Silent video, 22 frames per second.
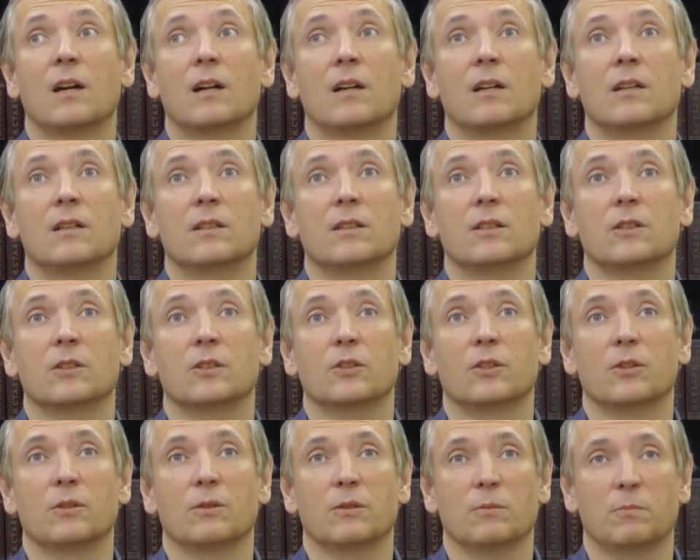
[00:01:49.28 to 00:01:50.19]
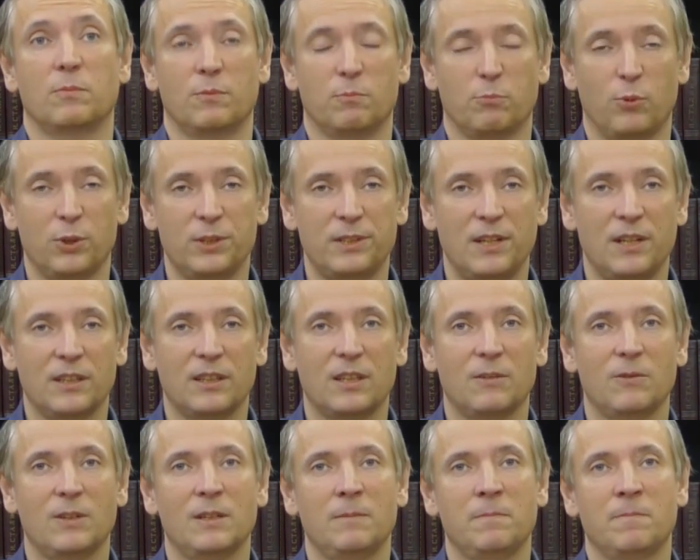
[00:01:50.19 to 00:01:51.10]
А, э, после
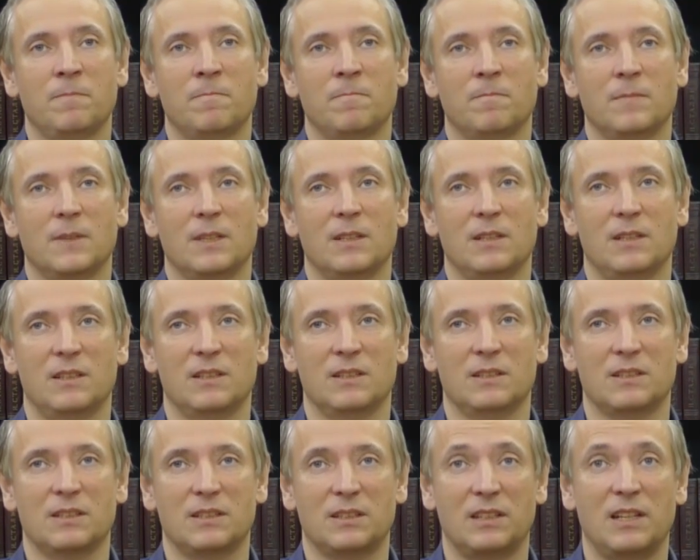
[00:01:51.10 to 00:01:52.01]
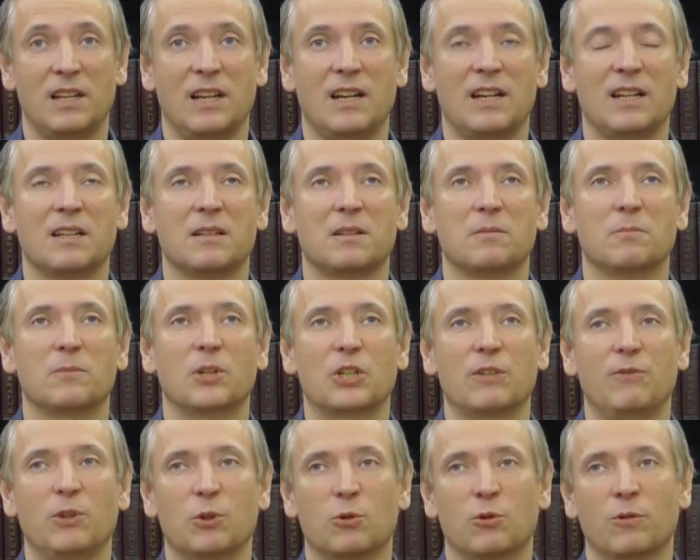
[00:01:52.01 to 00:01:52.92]
этого э, для
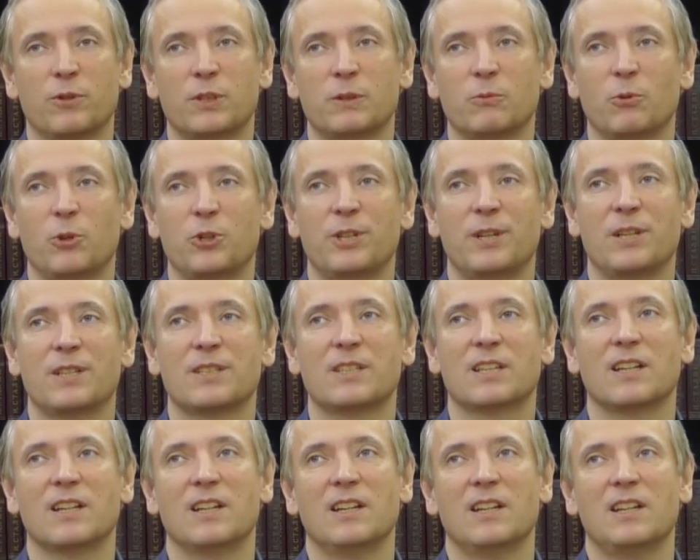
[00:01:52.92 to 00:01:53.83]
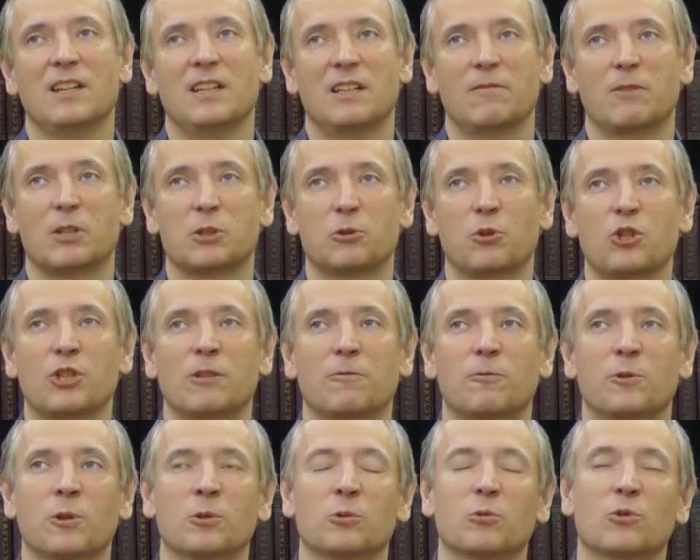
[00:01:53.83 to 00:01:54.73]
большевиков, в свою очередь, Восточный
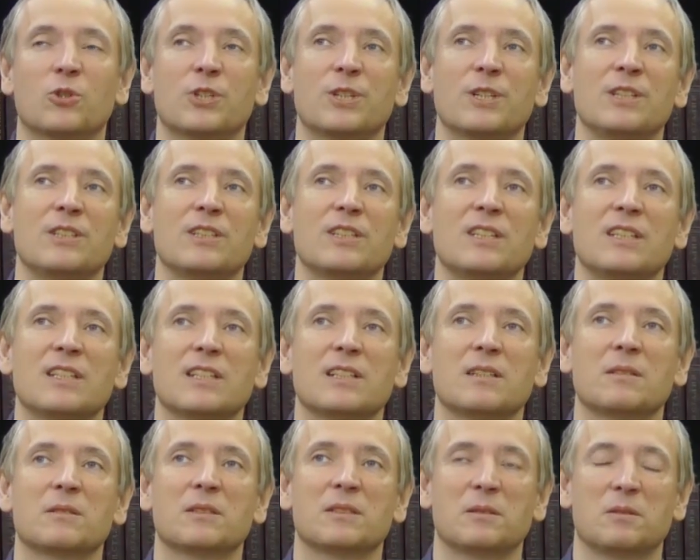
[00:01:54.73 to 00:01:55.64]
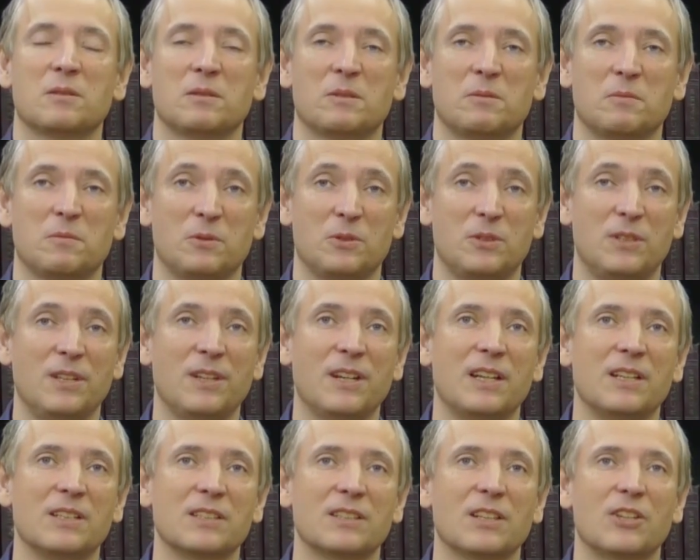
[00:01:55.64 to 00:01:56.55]
фронт уже не э,
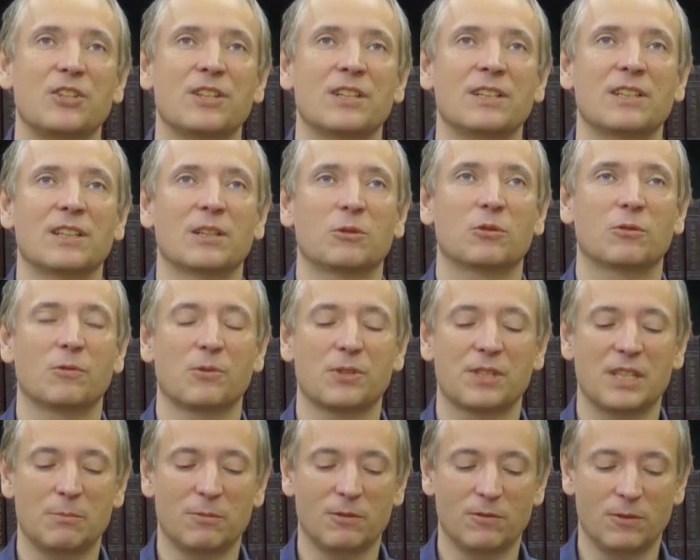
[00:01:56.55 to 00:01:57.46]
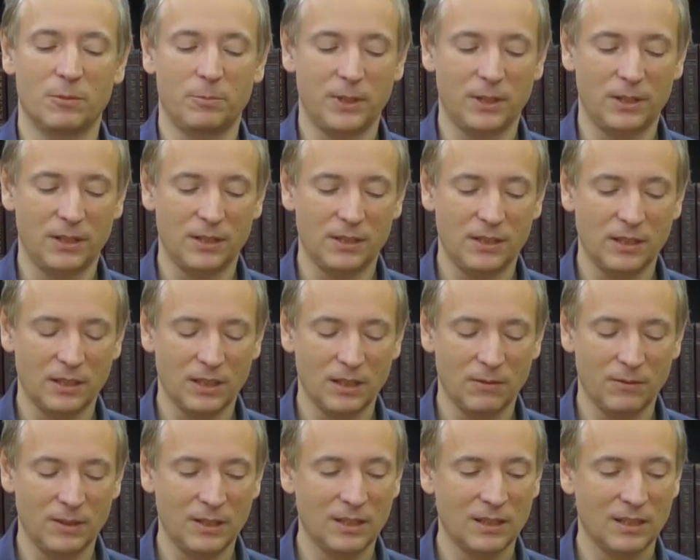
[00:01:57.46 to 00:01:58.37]
теряет значение такого самого
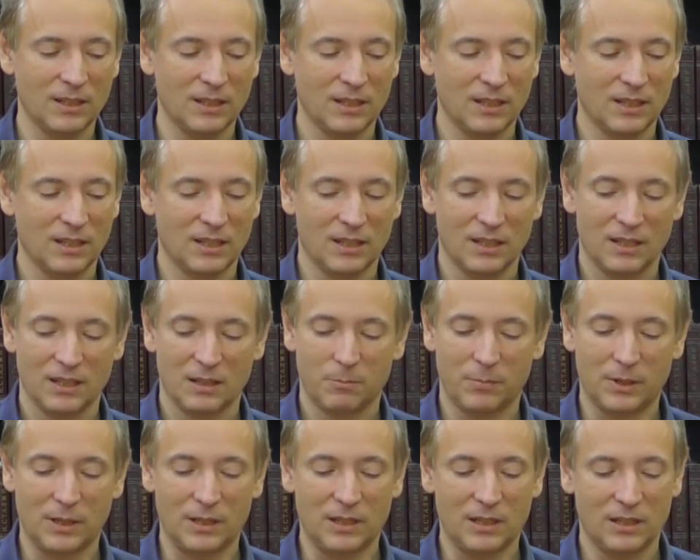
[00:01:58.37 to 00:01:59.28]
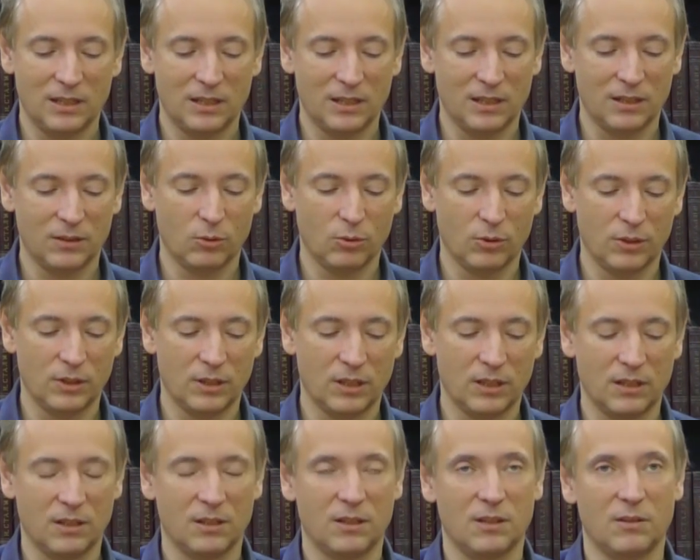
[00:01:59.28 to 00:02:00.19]
приоритетного по той,
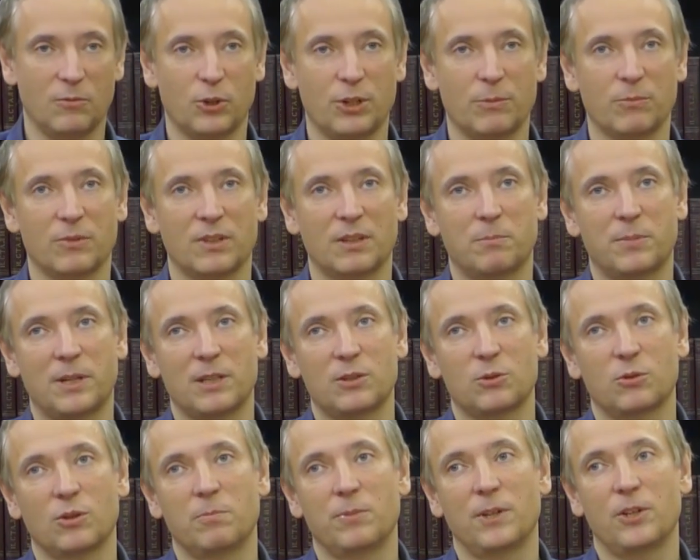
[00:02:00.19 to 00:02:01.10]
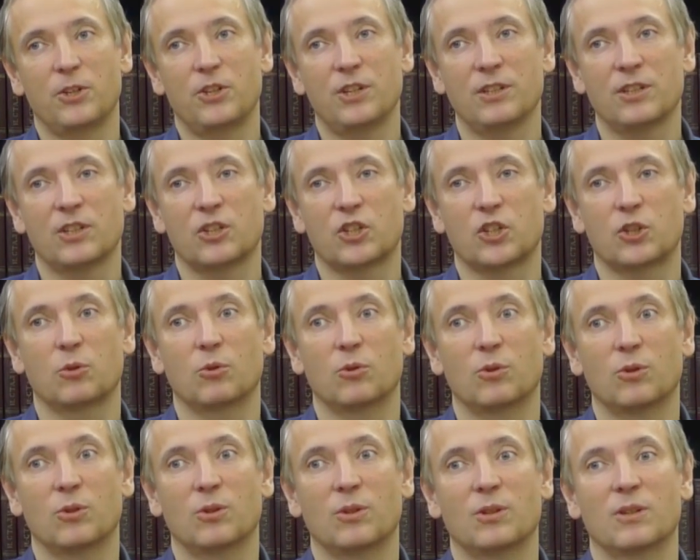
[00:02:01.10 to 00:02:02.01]
э, в общем-то, простой причине,
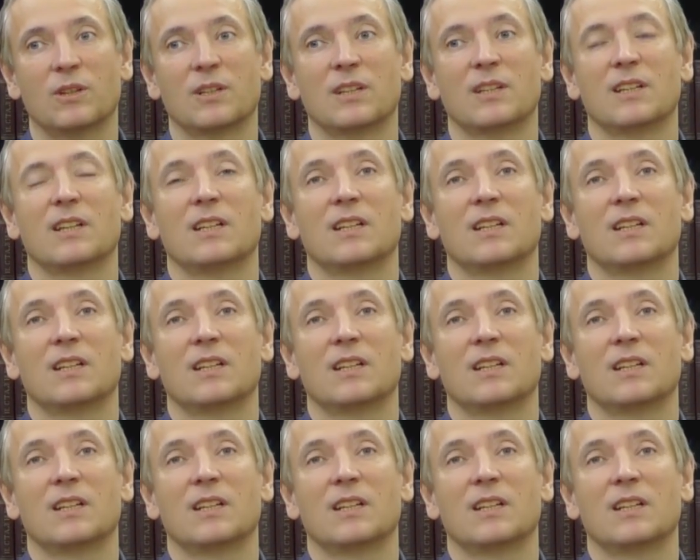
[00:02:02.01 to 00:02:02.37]
что